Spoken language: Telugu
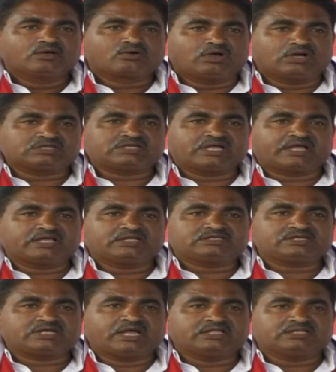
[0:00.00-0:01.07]

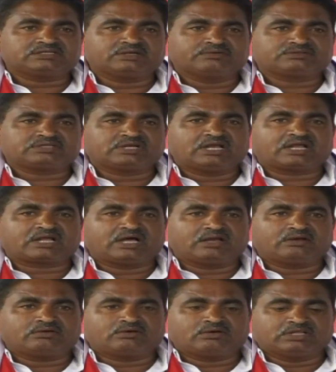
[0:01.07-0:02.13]
కొనసాగించి ఐదు సంవత్సరాల
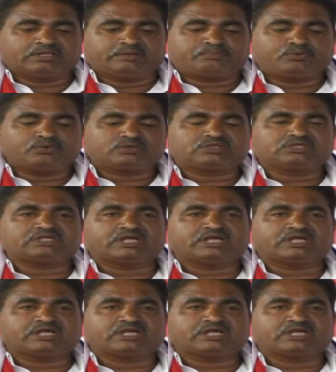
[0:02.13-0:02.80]
కాలంలో అది పూర్తి